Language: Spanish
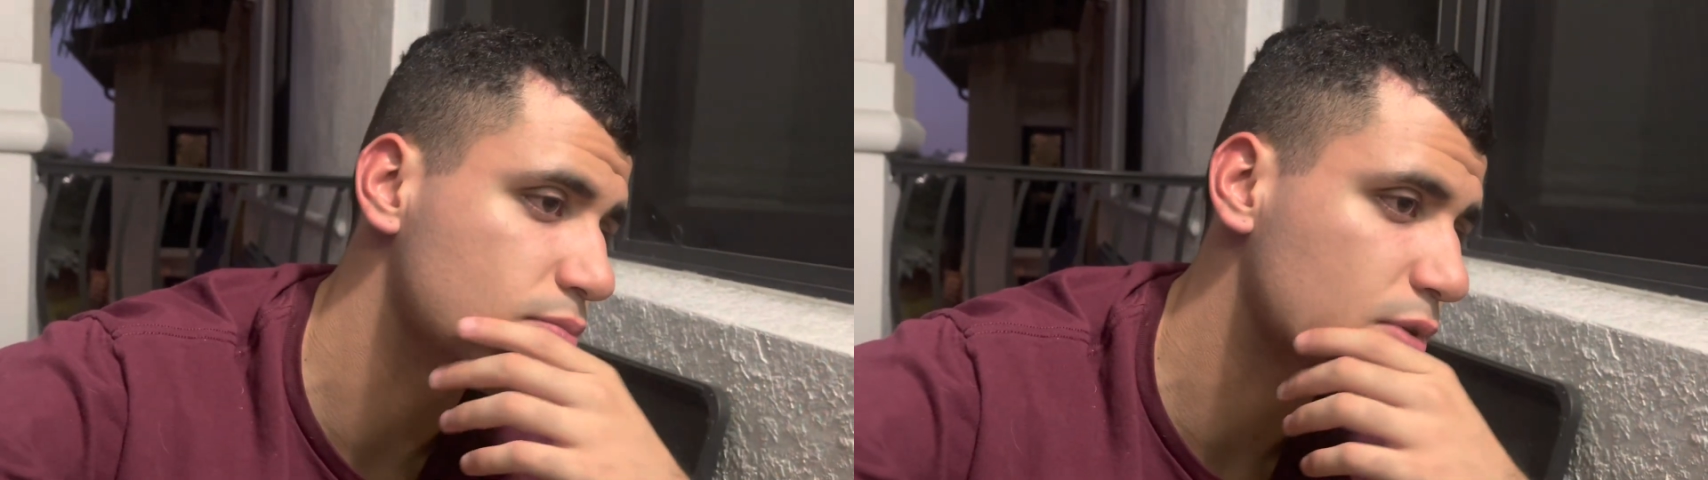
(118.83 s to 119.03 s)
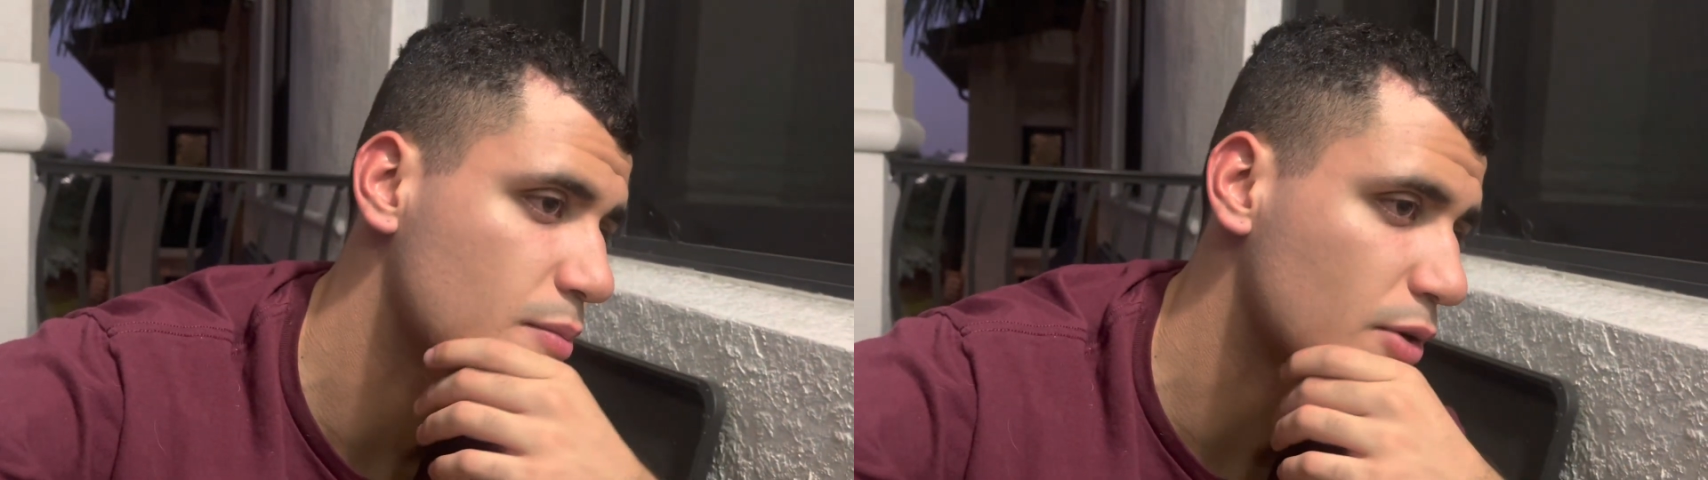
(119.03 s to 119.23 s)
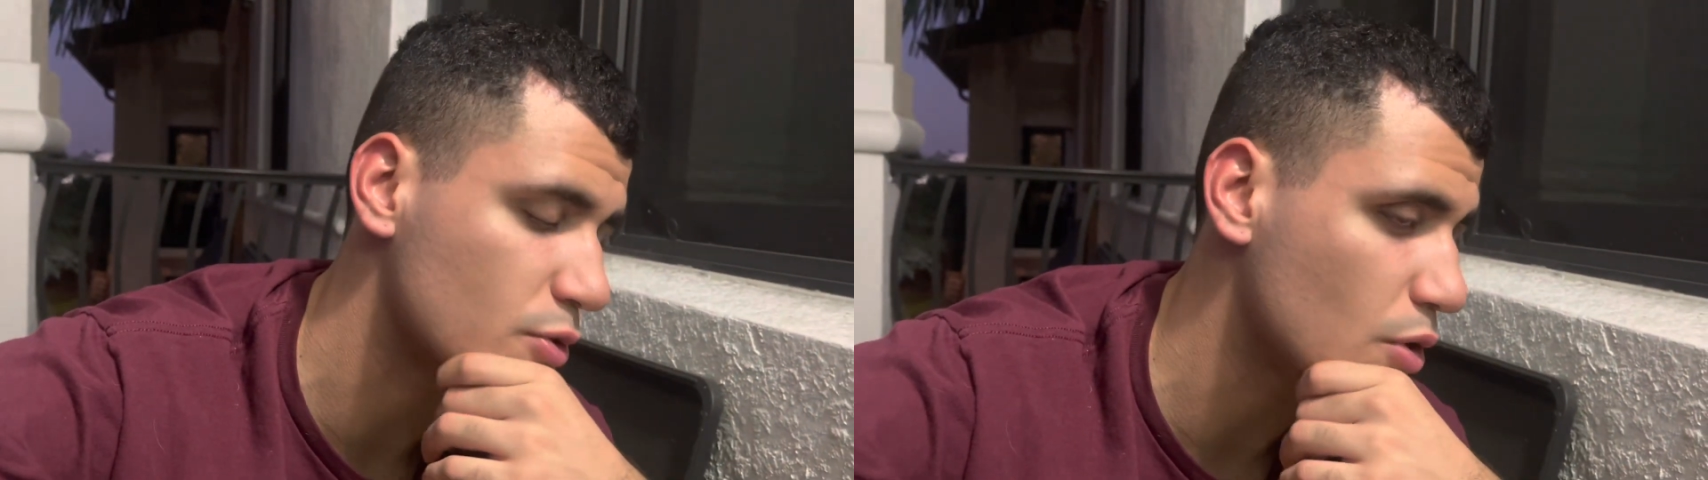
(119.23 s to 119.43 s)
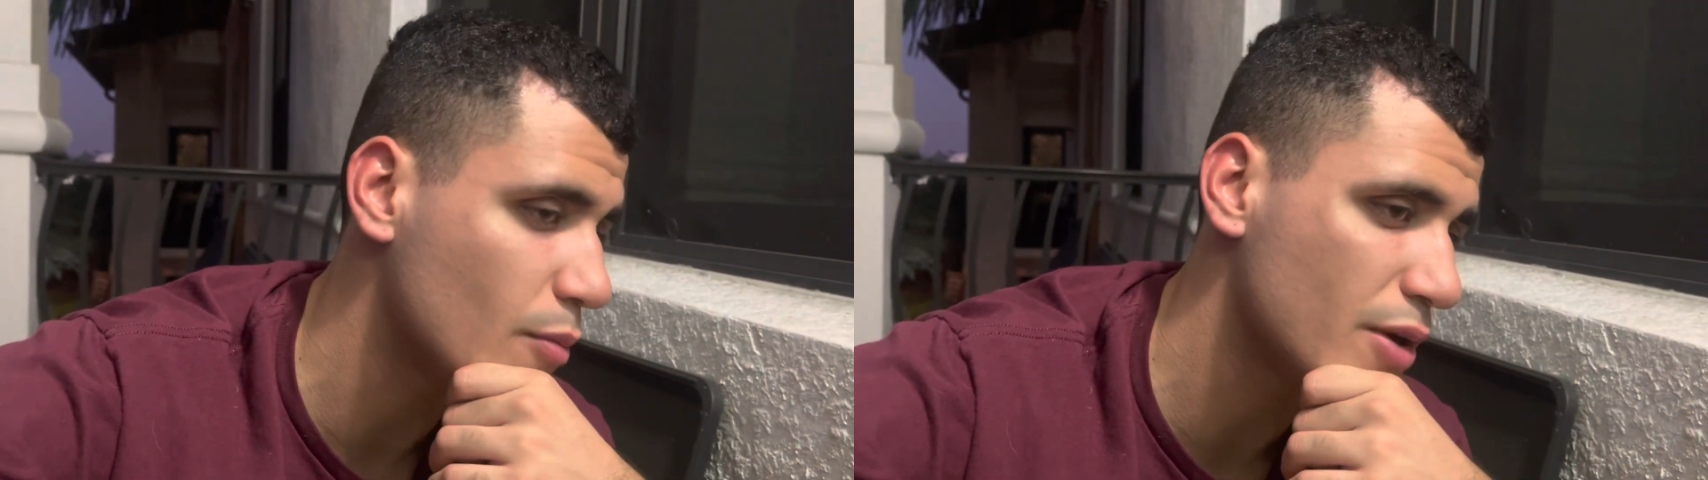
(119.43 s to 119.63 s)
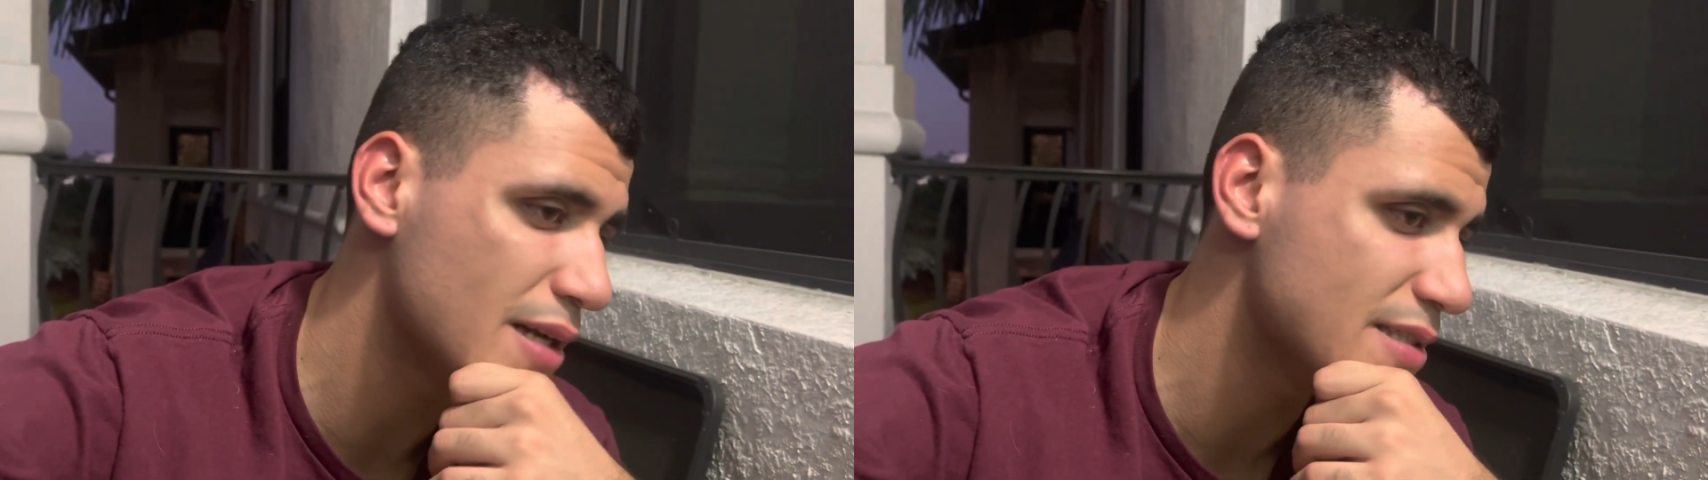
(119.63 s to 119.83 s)
como que yo
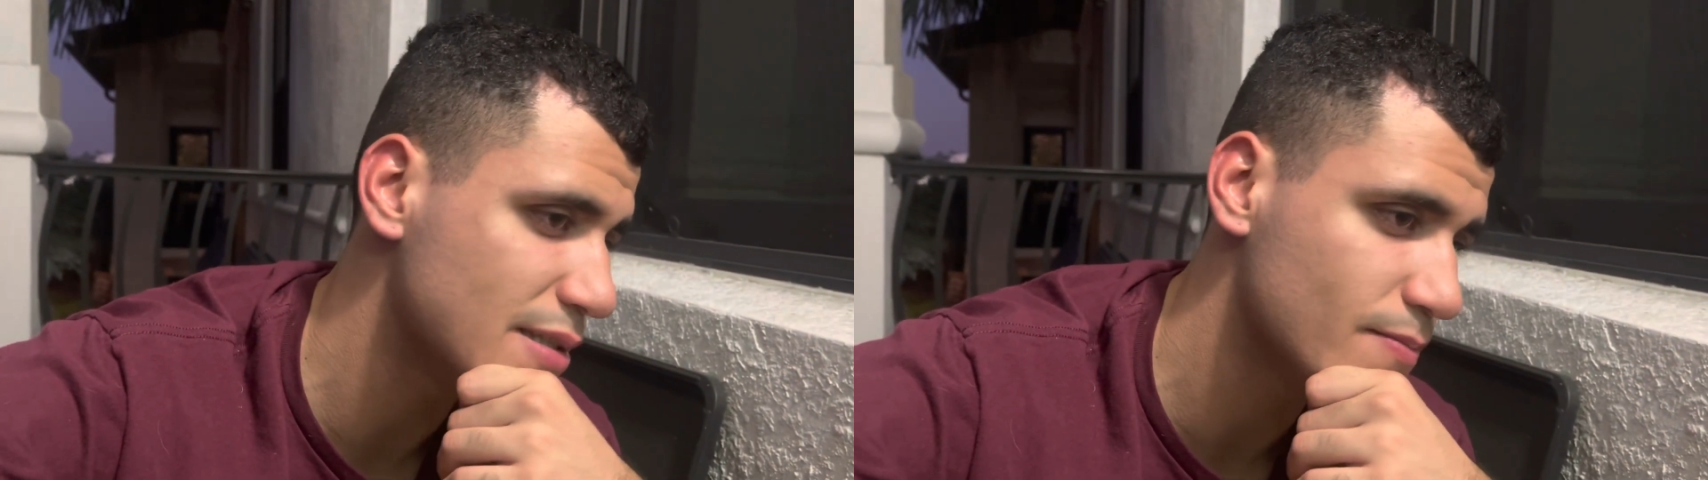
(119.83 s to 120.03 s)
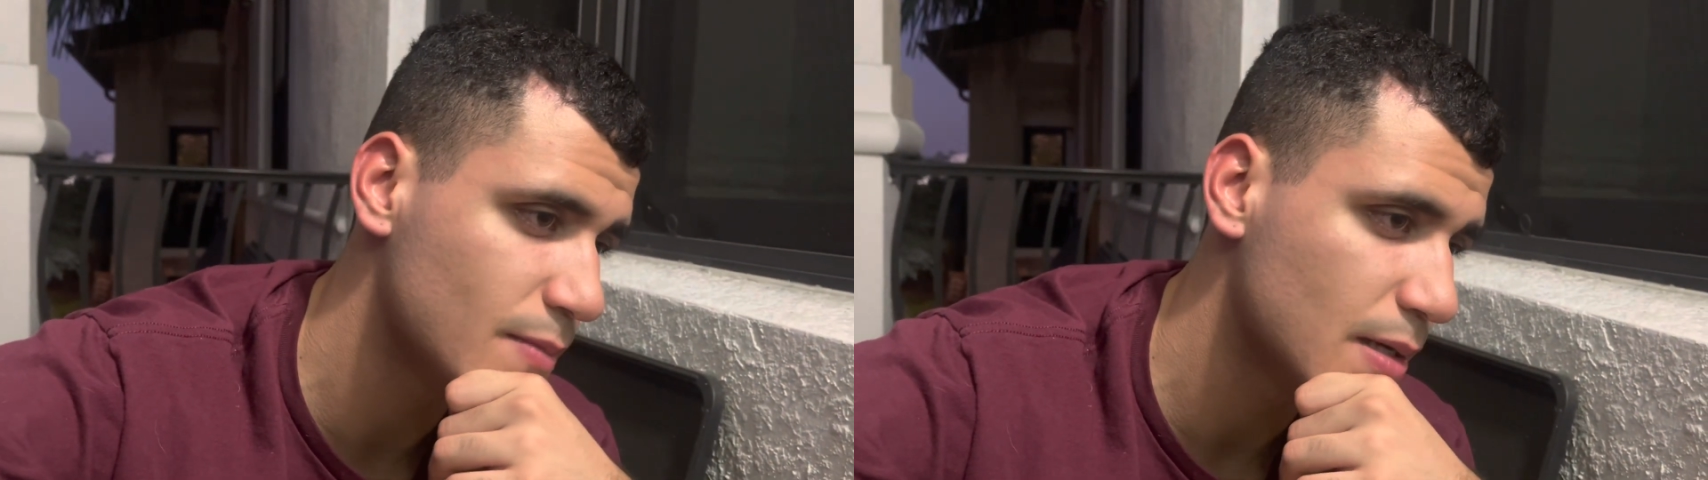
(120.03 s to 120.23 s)
amo ir al gym